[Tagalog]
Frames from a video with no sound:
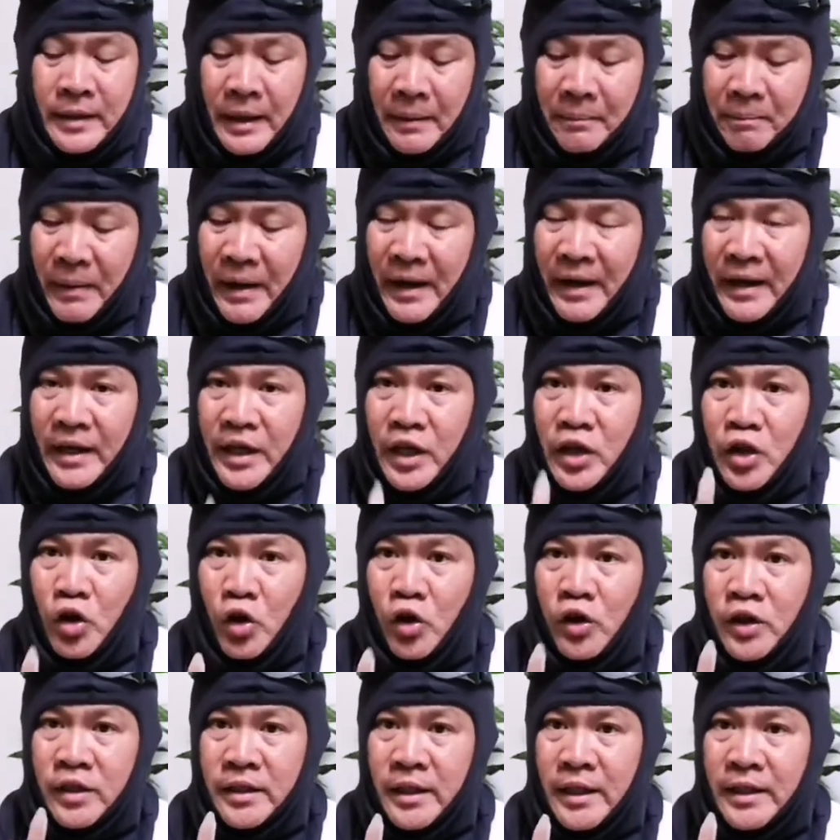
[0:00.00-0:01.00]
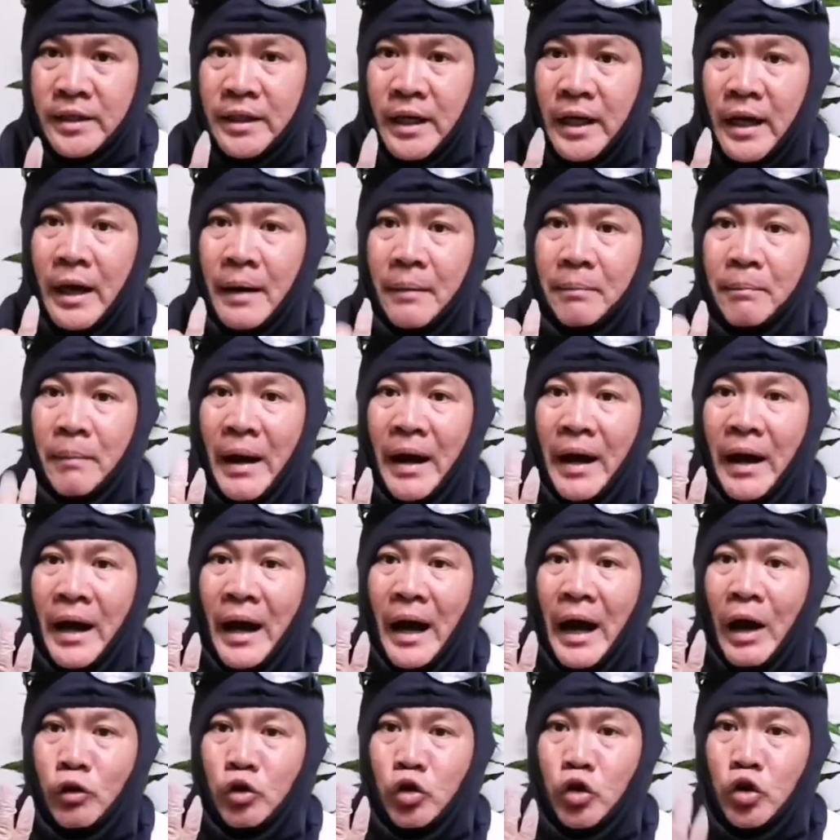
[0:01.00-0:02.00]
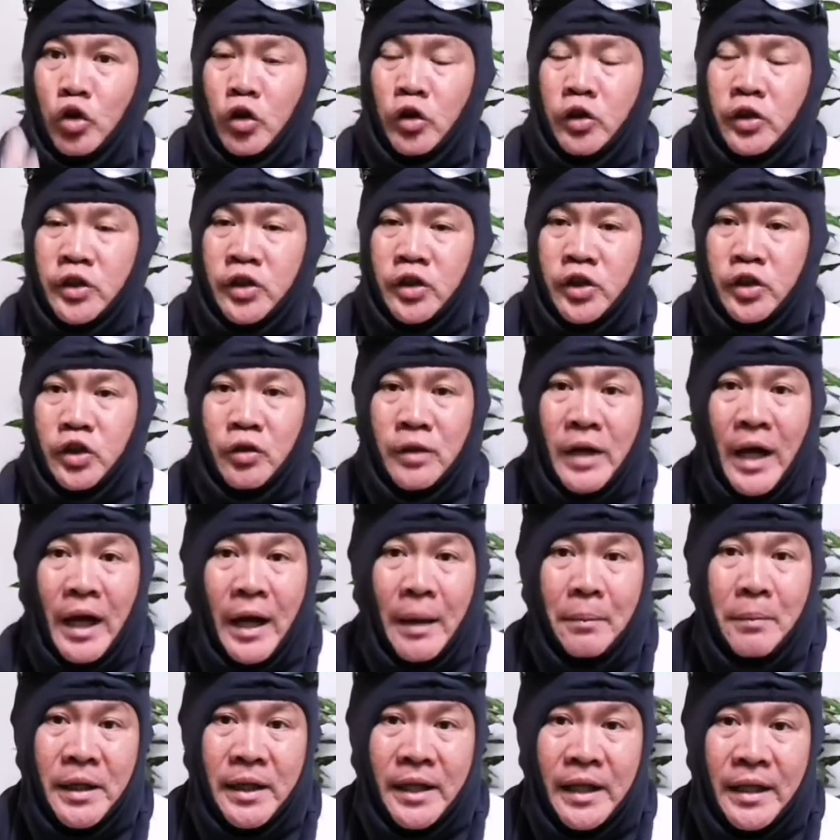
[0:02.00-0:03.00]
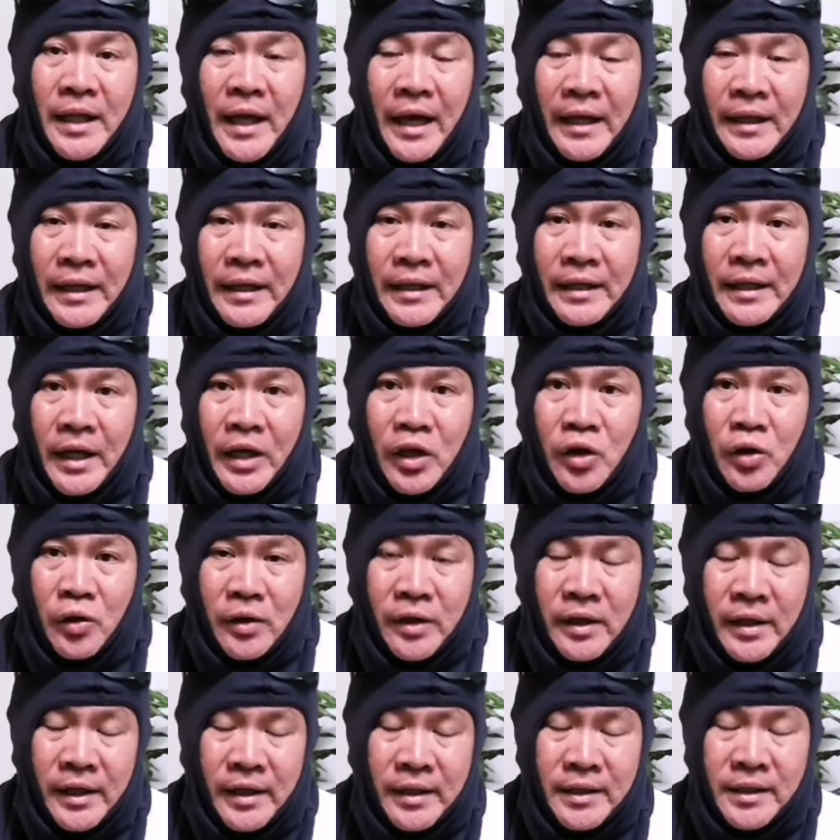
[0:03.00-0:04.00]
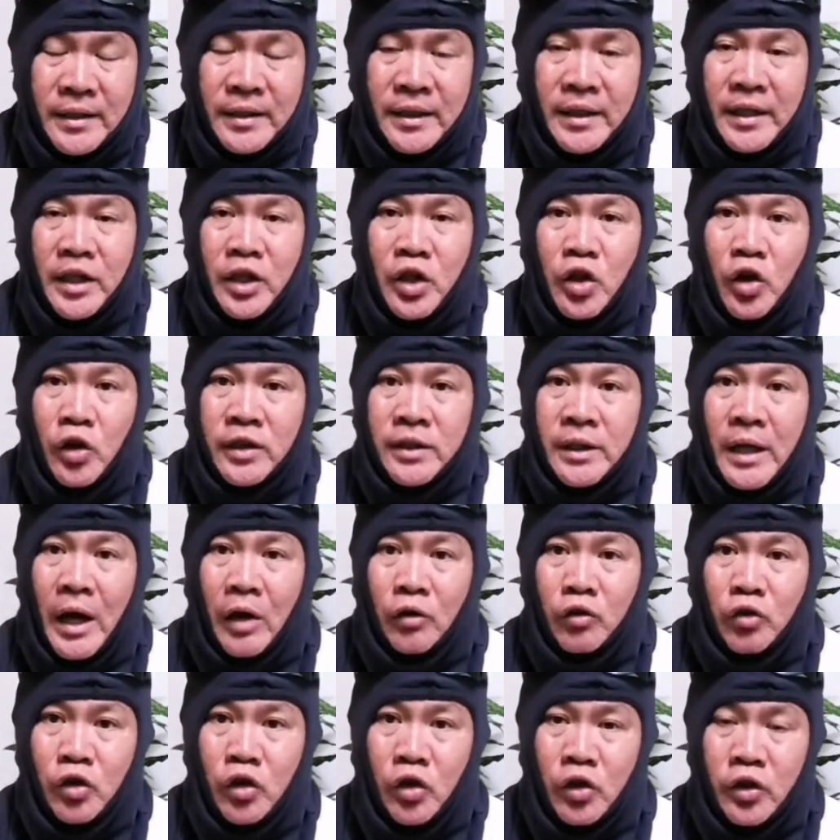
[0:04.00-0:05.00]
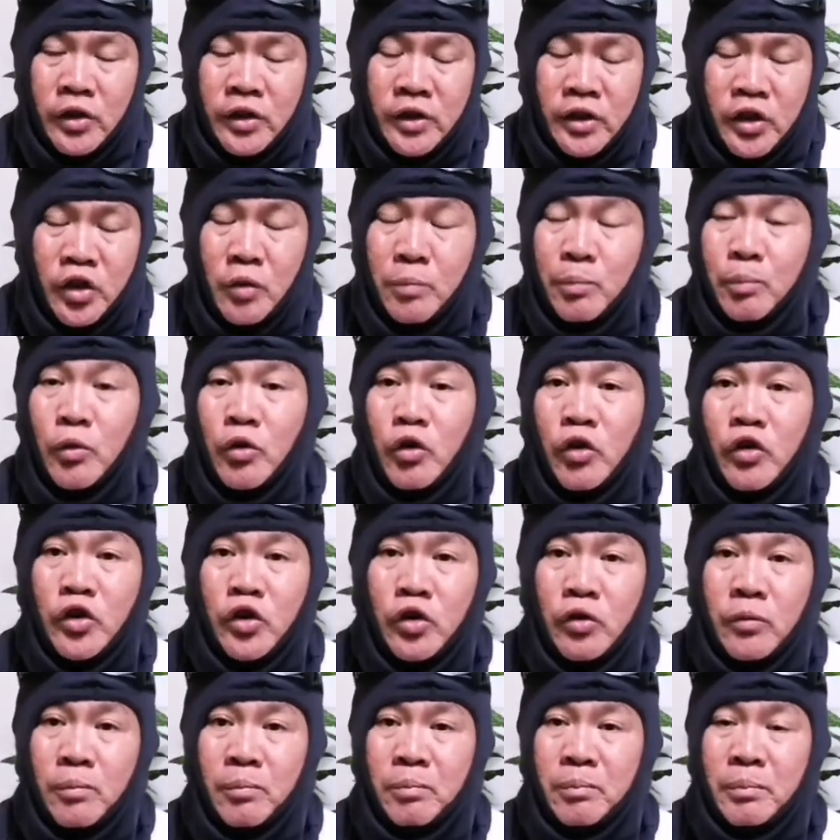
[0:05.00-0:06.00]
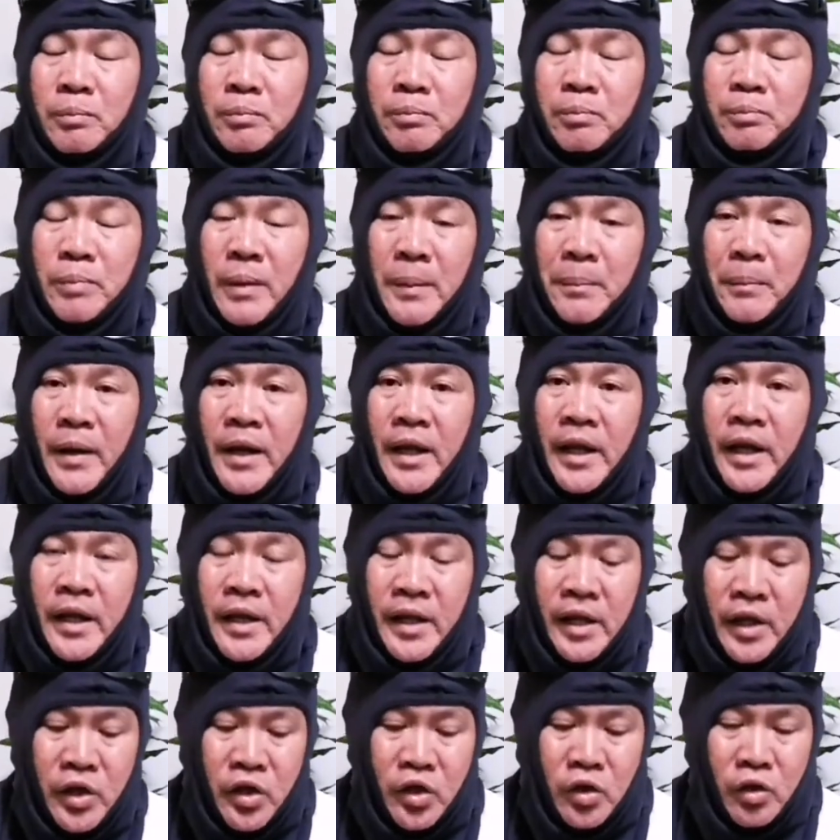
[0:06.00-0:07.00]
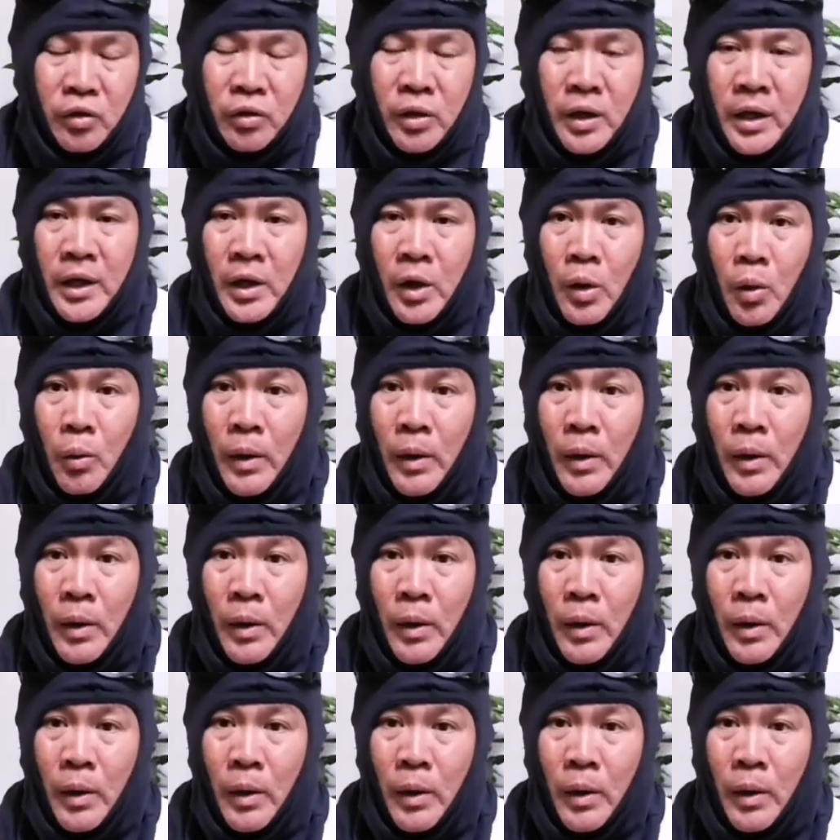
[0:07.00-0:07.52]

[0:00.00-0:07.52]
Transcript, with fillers: Isang pang indoors at saka pang outdoors. Yung gagamitin natin ngayon is indoors-outdoors. Yun po yung pipiliin ninyo.